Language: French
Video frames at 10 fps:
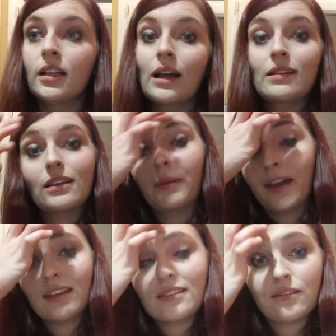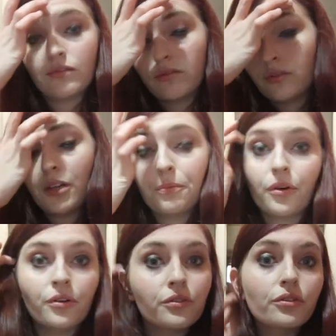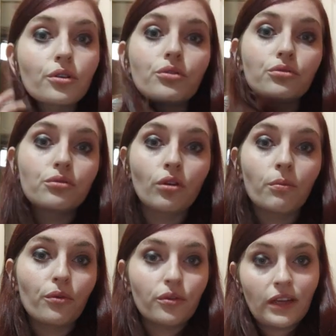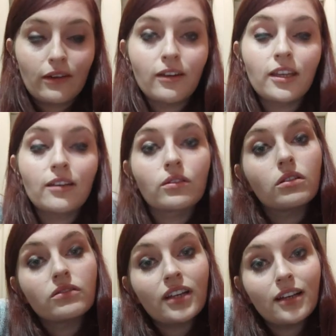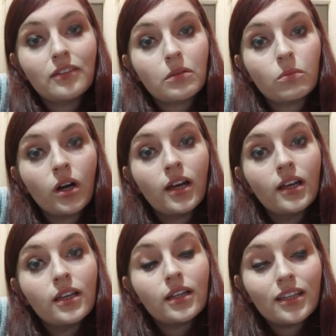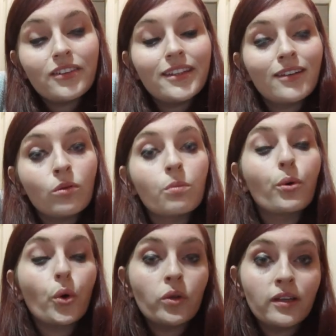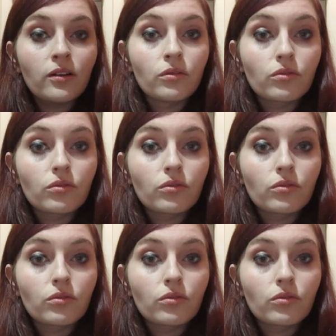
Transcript: Ça pareil, si vous voulez prendre du temps pour le travailler avant de le faire avec moi, évidemment prenez-le.